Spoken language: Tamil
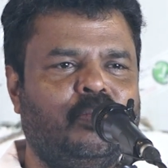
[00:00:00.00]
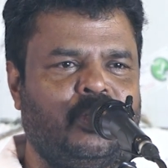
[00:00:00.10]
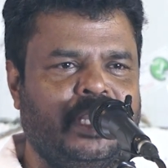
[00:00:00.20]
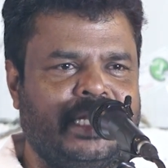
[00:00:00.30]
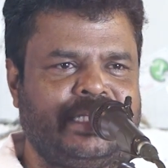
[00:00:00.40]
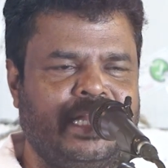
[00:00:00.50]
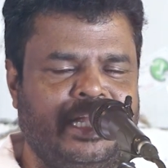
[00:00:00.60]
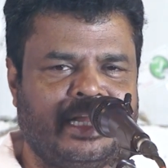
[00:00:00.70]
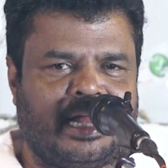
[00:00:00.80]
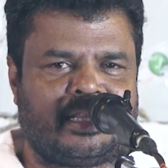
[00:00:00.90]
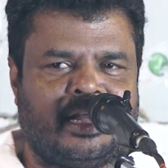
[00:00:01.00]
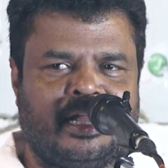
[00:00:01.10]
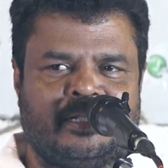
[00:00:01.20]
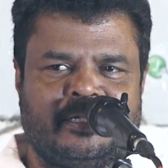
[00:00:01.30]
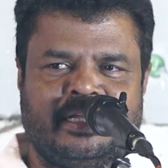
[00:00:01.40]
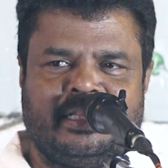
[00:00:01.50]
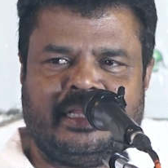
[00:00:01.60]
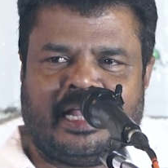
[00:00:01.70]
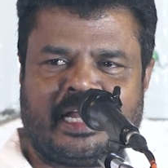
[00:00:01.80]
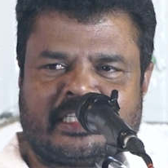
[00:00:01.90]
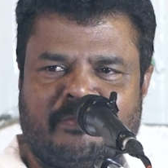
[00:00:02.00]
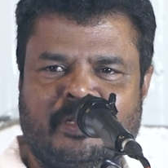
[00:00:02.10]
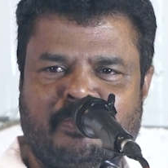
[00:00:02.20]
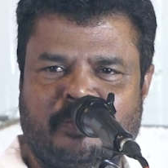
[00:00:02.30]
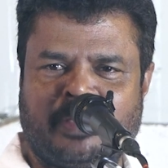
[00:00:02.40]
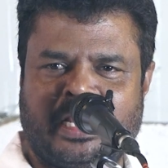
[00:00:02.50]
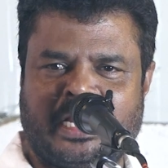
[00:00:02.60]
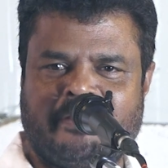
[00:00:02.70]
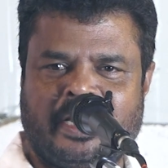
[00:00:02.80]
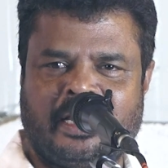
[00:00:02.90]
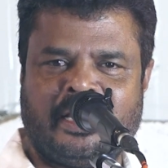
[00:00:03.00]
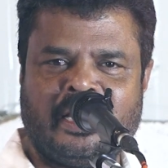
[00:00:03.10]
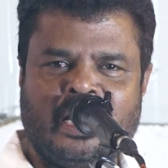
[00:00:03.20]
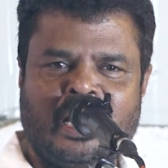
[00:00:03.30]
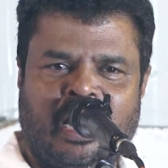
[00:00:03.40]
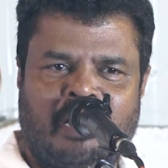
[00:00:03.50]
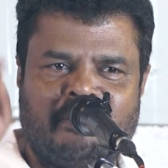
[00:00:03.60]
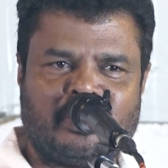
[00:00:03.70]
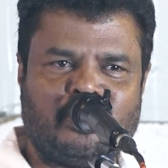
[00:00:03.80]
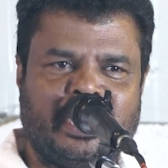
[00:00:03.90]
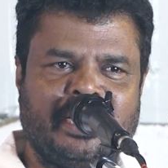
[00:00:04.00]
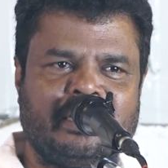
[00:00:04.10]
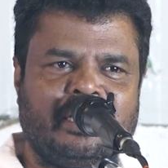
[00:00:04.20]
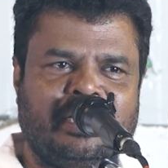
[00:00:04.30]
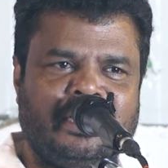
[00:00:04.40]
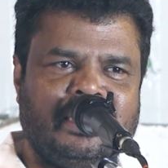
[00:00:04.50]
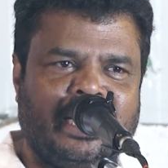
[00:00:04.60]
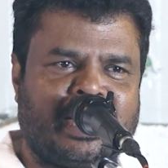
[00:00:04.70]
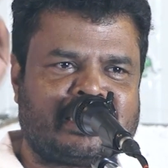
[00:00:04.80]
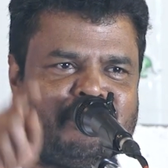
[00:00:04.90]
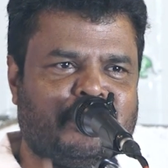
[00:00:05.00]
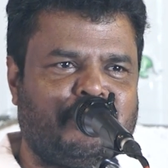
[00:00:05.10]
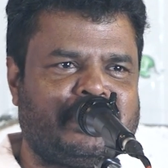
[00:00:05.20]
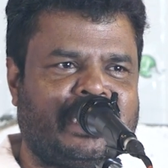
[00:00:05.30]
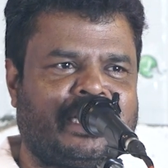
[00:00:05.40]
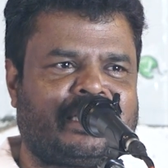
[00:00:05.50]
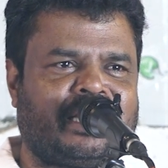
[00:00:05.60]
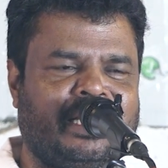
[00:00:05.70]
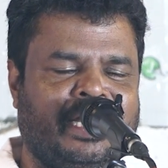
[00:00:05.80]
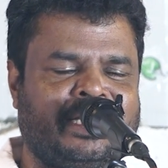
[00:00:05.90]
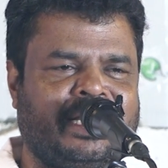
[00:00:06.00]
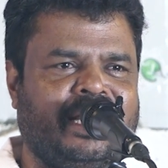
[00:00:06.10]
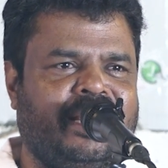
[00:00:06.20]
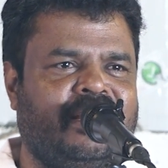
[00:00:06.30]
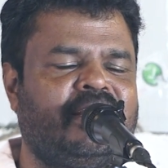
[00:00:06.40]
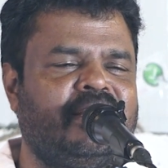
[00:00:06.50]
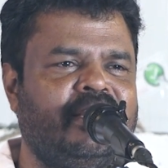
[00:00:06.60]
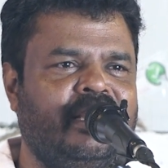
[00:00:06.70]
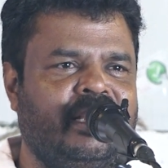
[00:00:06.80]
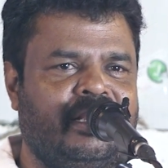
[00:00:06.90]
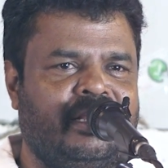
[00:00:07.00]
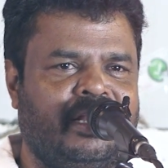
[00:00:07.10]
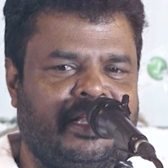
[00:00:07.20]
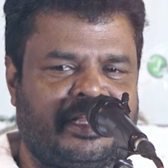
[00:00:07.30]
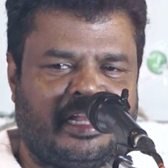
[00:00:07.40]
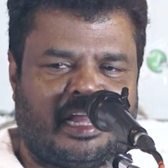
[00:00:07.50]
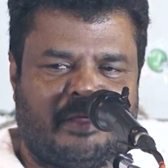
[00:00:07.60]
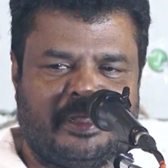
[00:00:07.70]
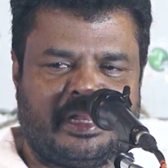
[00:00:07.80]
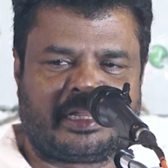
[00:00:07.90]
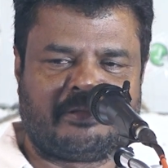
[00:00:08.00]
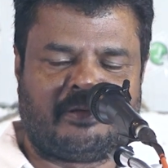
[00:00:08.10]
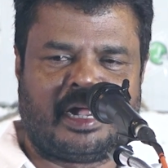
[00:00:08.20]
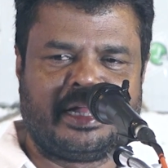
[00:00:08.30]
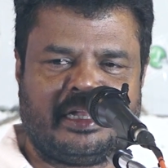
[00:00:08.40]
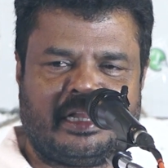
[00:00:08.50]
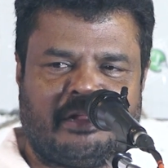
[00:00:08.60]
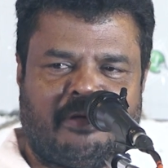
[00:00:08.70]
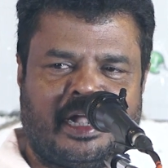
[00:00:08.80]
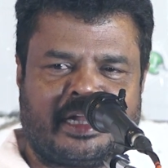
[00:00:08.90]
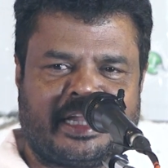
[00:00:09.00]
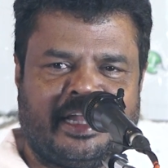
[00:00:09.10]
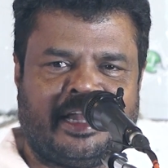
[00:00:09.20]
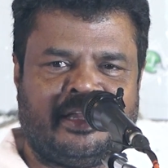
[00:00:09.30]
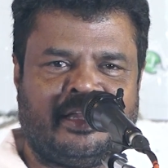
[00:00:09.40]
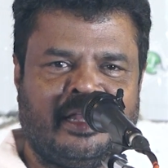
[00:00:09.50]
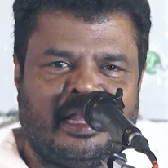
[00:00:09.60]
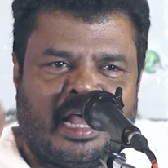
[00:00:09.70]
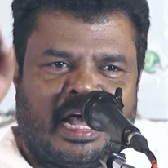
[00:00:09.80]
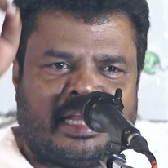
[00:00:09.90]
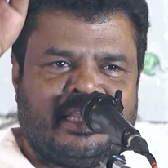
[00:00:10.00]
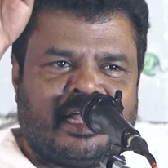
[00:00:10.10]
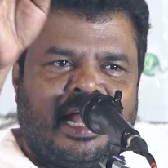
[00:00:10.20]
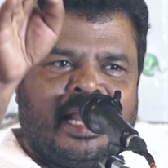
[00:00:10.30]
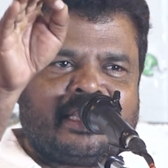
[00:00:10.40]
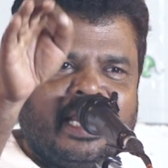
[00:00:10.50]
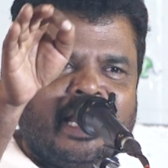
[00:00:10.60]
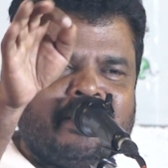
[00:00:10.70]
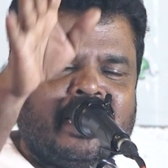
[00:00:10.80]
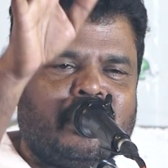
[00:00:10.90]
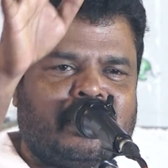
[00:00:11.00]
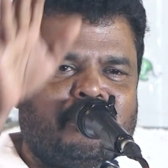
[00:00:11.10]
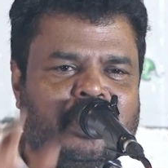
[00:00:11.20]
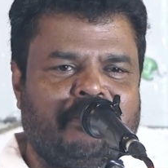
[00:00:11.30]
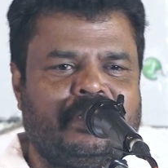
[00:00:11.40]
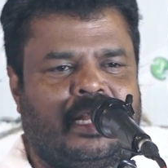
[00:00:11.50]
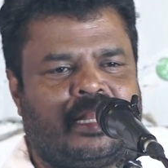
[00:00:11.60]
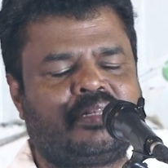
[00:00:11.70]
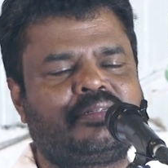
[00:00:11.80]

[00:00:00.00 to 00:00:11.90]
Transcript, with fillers: முயற்சிகளினால்தான் இந்திய அரசமைப்பு பேரவையிலே அவர் நுழைந்து இந்திய அரசமைப்பு சட்டத்தை இயற்றி இன்றைக்கு நாம் இன்றைக்கு வாழ்கின்ற வாழ்க்கையை அந்த காலத்திலே அவர் எடுத்த முடிவுதான்